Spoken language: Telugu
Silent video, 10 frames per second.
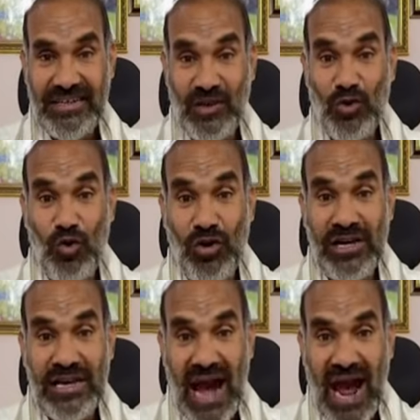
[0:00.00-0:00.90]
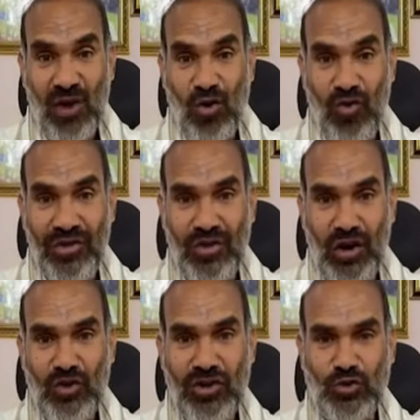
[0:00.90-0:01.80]
ఎందుకు ఈ న్యాయ కోవిధులు
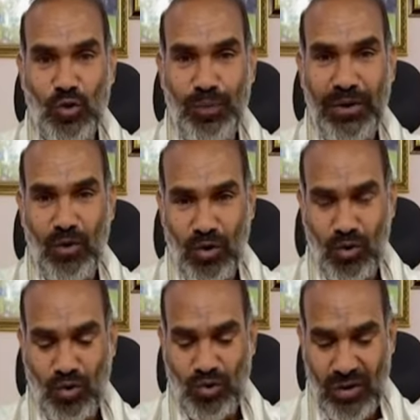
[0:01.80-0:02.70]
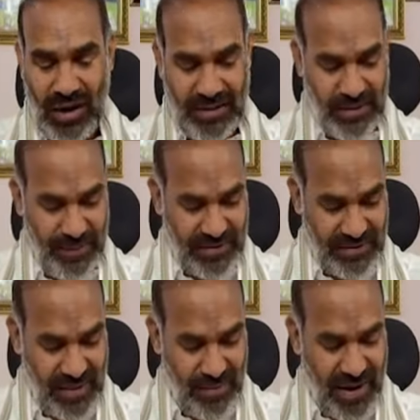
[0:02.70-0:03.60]
ఎందుకు ఈ సుప్రీంకోర్టు గుర్తుకురాలని చెప్పిన
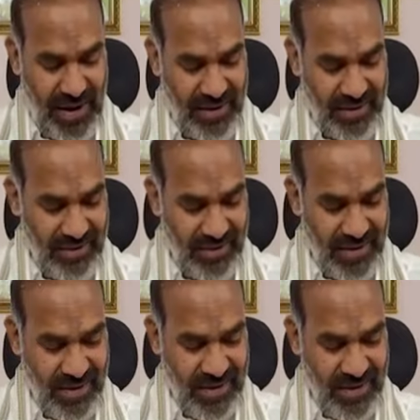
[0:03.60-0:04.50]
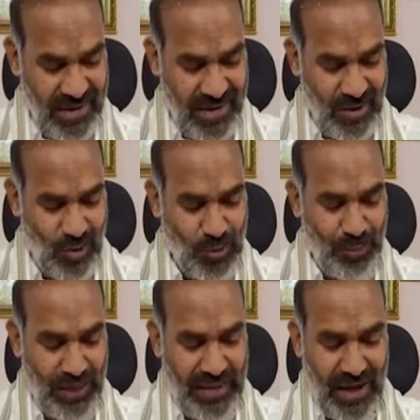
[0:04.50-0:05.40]
సందర్భంగా ఈరోజు
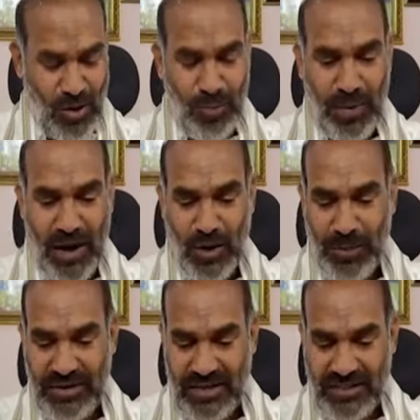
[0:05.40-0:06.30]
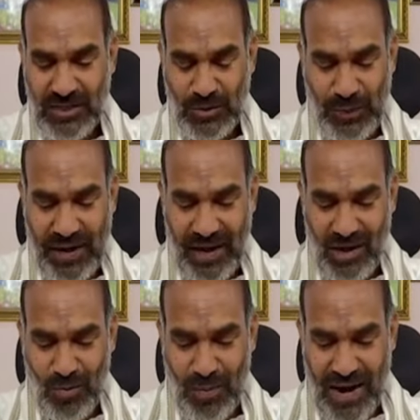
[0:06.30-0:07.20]
పదేళ్ళు పాటు పనిచేసిన
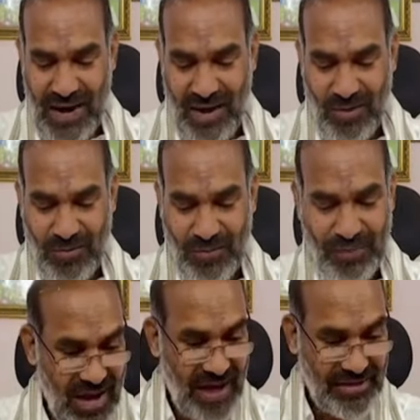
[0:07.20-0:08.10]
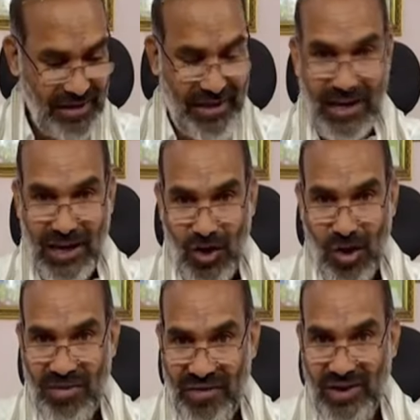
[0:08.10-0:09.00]
స్పీకర్లు మాట్లాడరు అసలు ఢిల్లీలో
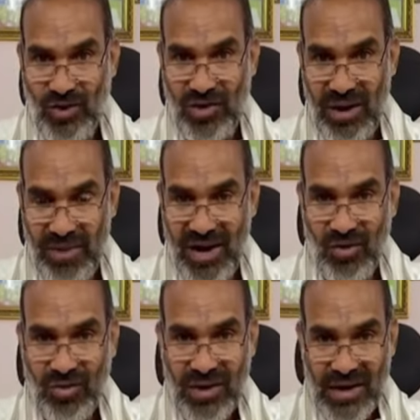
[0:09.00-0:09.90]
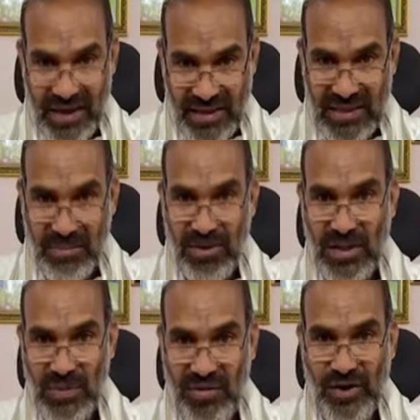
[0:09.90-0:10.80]
మీ వెంట ఉన్న ఎమ్మెల్యేలు
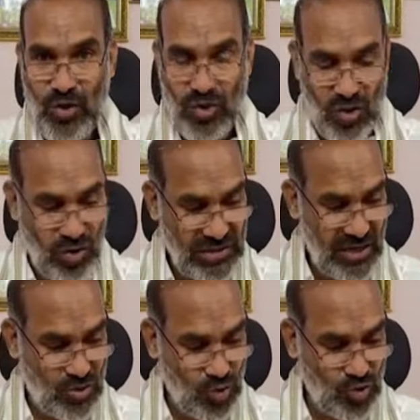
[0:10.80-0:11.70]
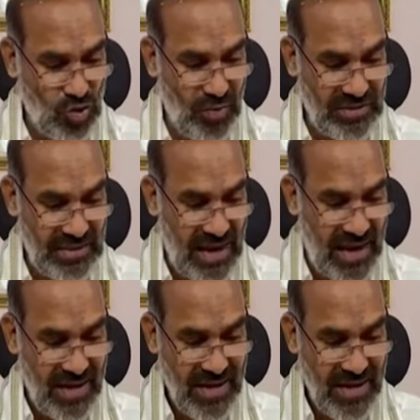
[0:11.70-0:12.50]
ఎంతమంది మీ వెంట ఉంటారో ఒకసారి చూసుకోవాల్సిందిగా